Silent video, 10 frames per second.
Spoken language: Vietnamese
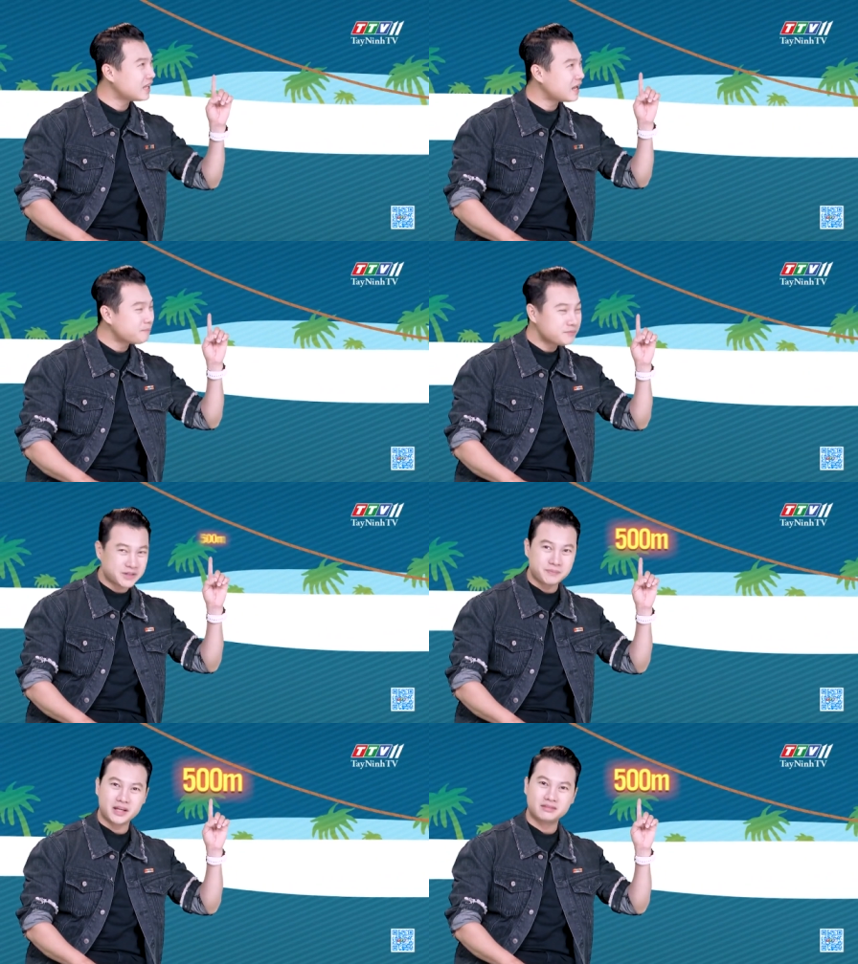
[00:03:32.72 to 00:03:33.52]

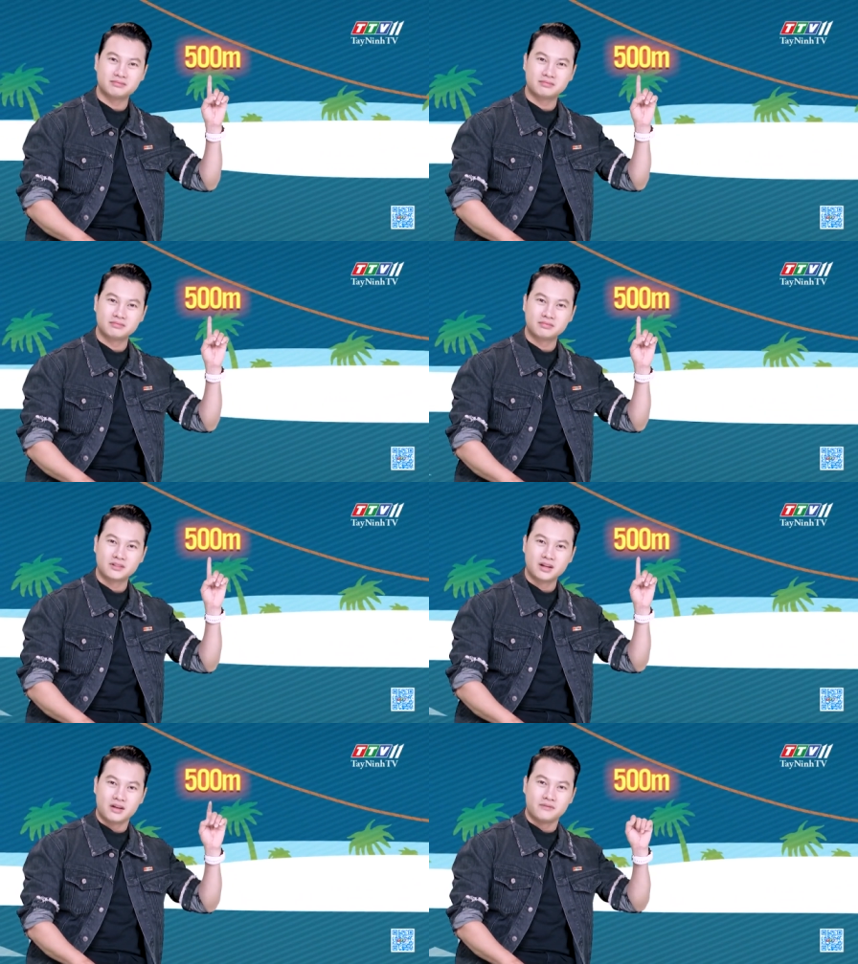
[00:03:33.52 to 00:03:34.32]
500 m.
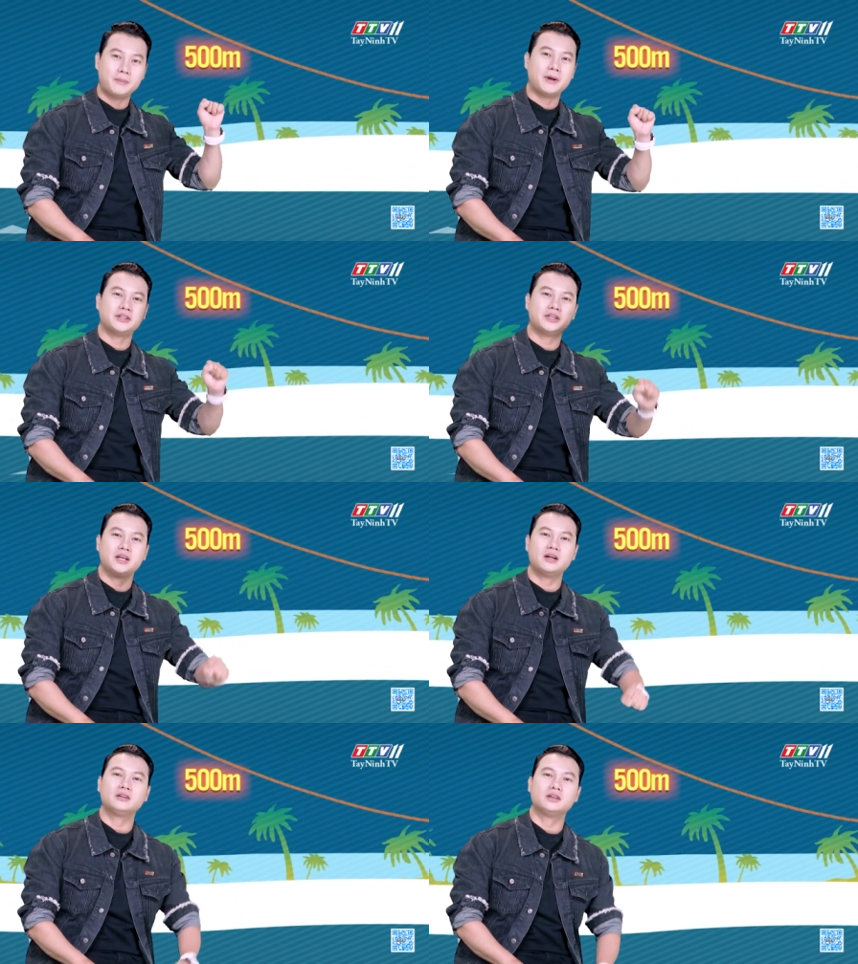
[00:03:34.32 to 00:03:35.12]
Và màn trình
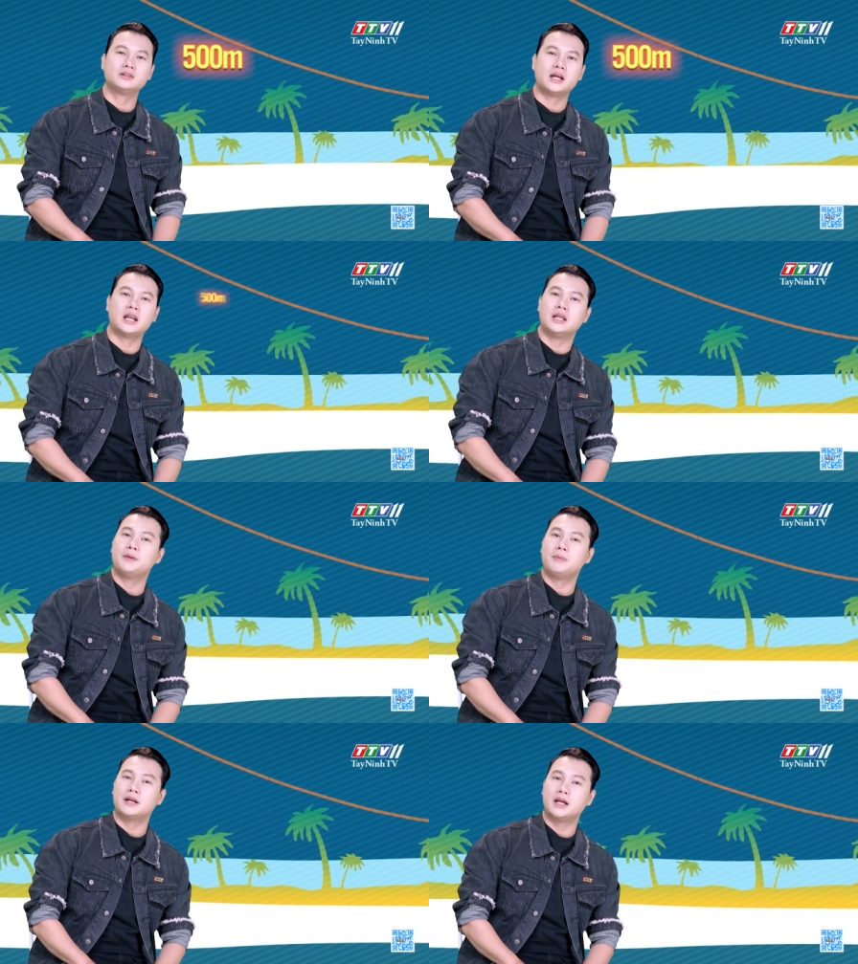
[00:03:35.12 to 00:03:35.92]
diễn ấn tượng này đã
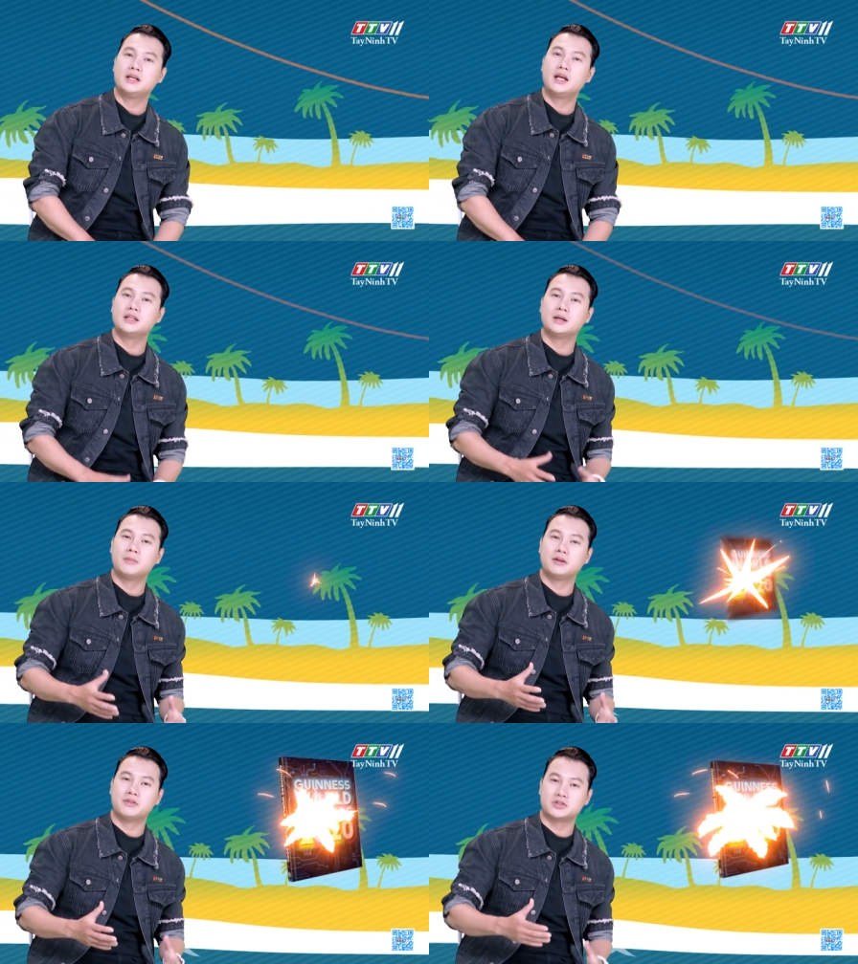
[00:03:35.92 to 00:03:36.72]
giúp anh ấy ghi tên
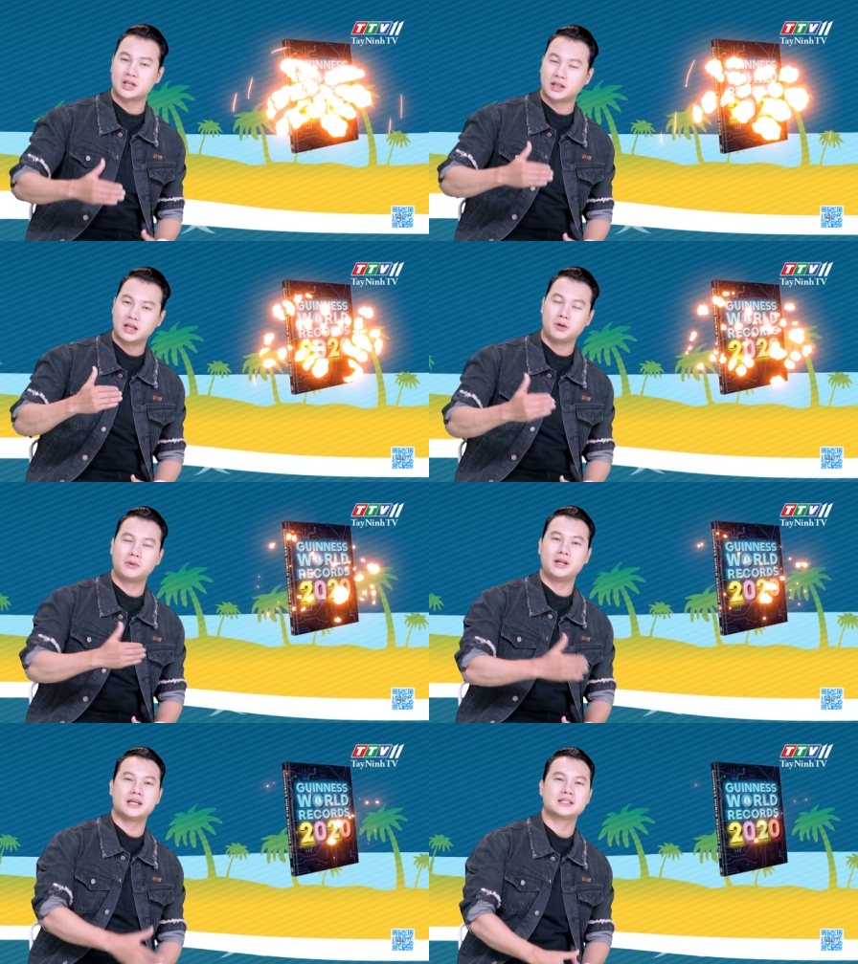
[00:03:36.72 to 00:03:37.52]
mình vào sách kỷ lục
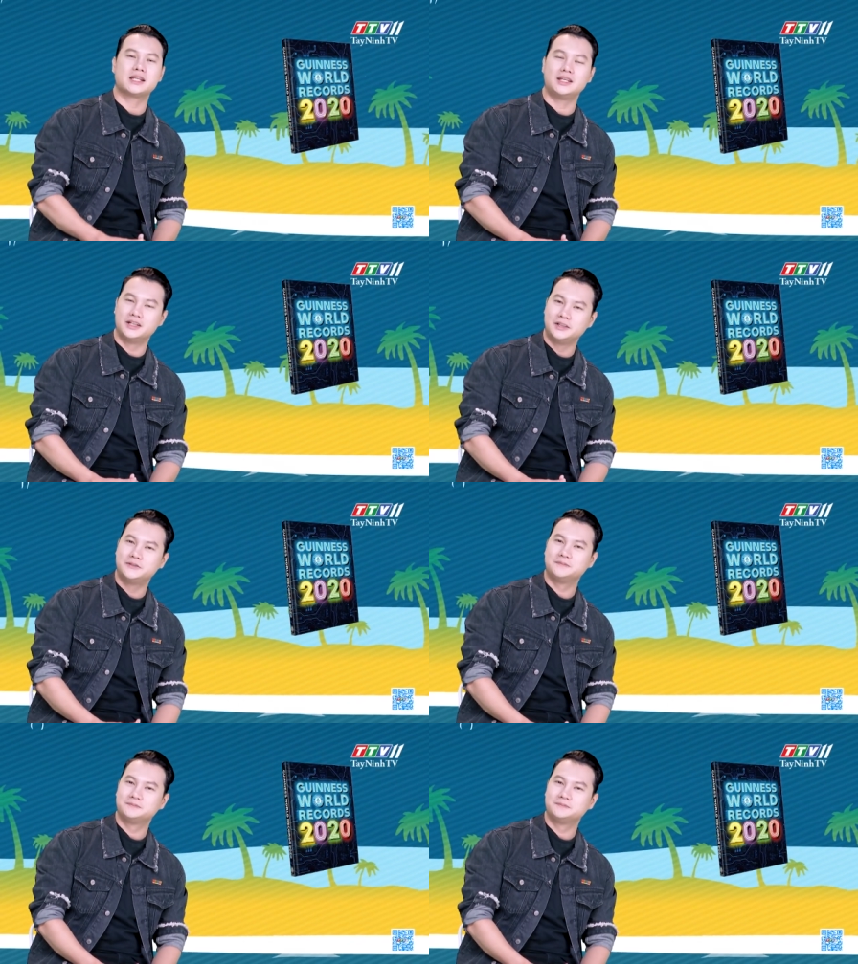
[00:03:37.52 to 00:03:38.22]
Guinness thế giới.